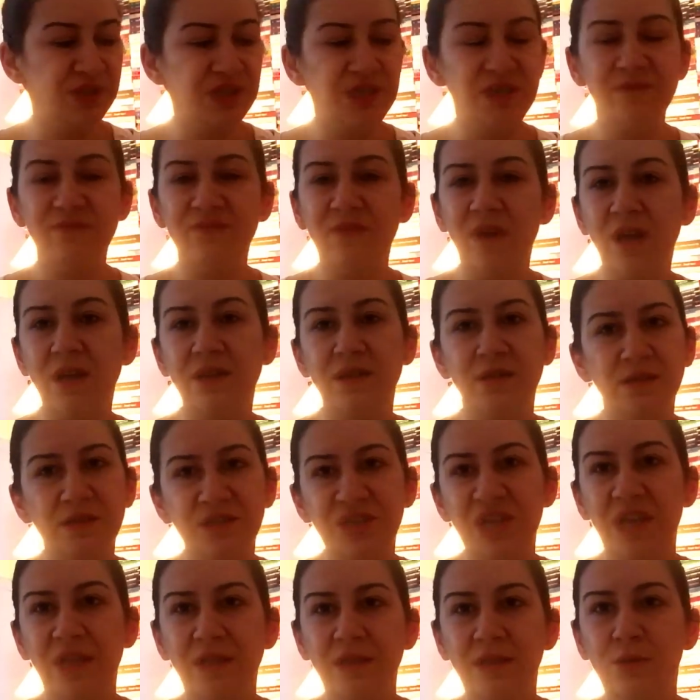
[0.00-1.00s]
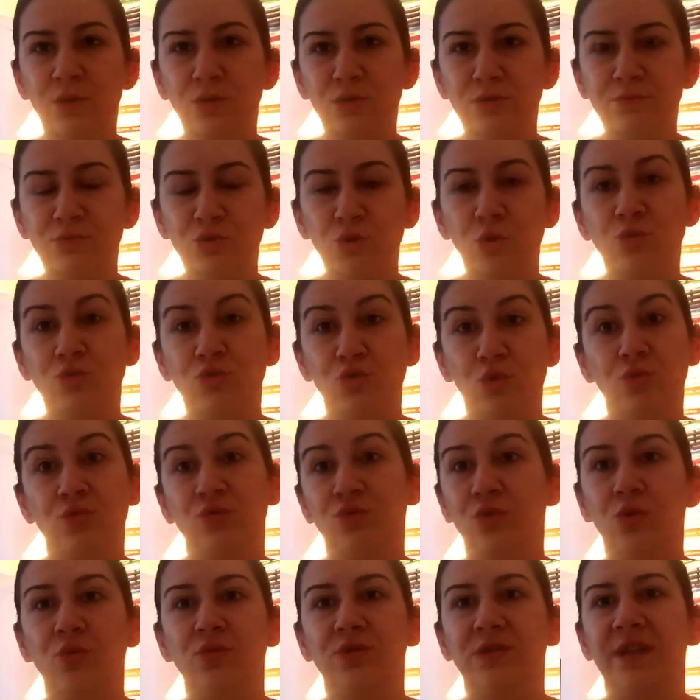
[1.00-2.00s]
bir şeyim var ya şey diyorum çok çok
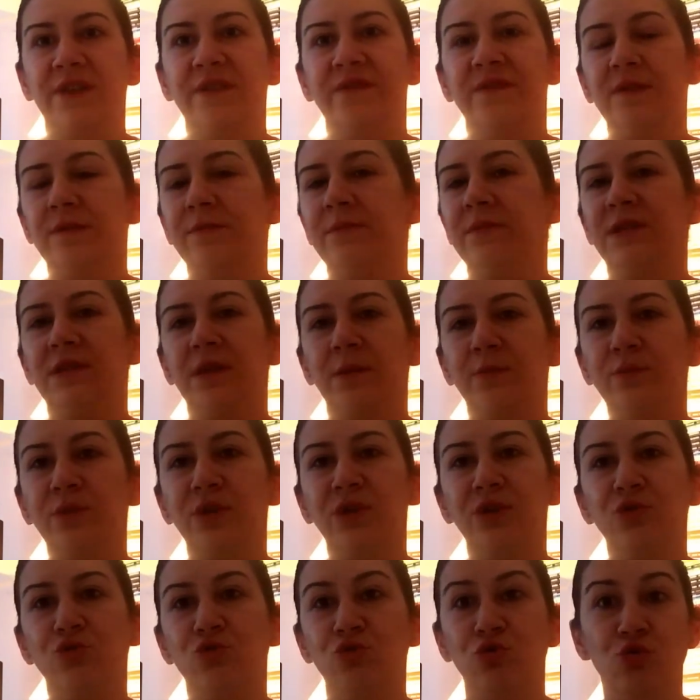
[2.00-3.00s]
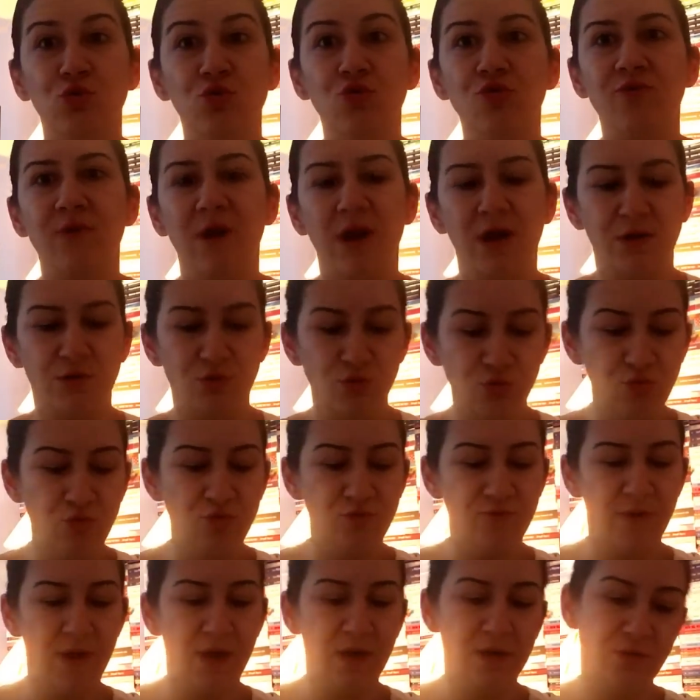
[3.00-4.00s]
çok sevdiğim kitapları ruhu var,
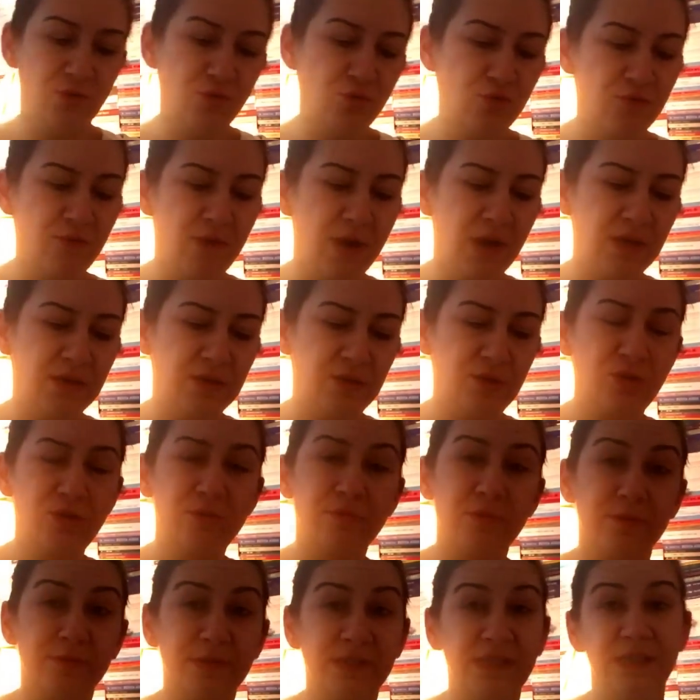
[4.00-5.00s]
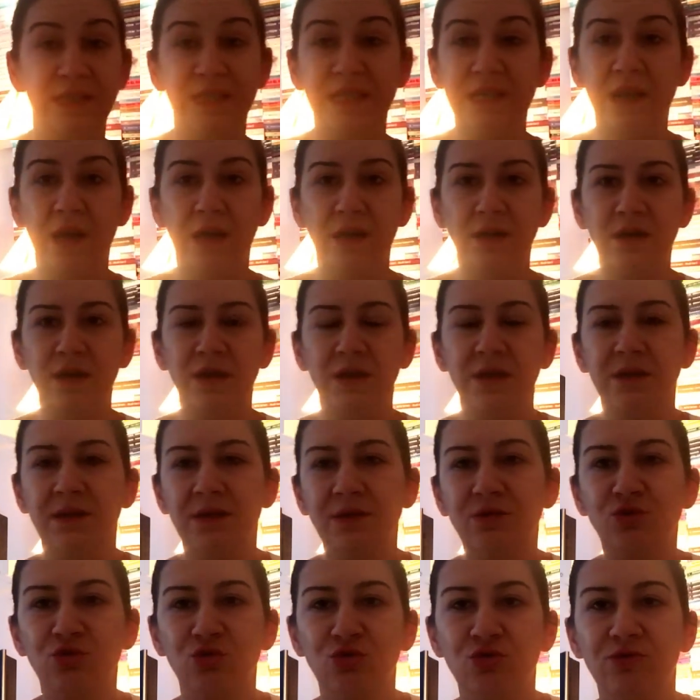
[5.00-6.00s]
ruhu var, ruhu var diyorum ya. Mesela Nihan
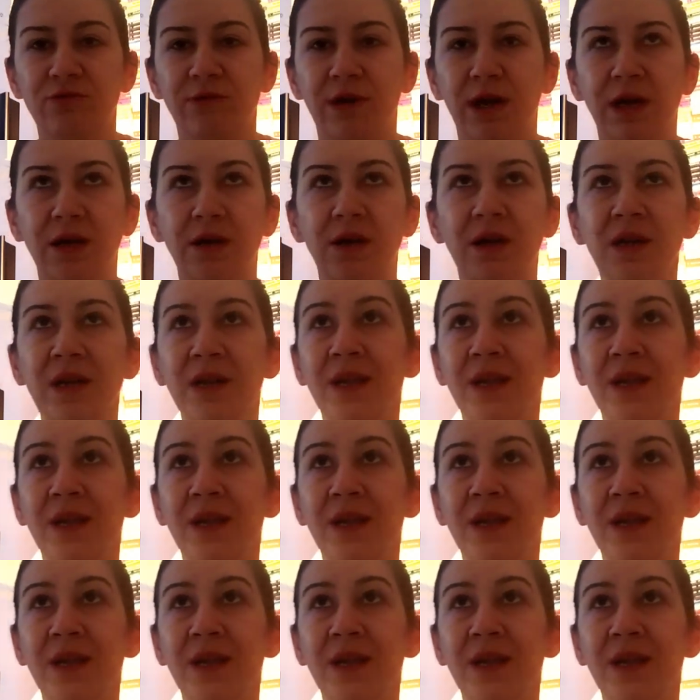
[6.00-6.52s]
Kaya'da ruhu var.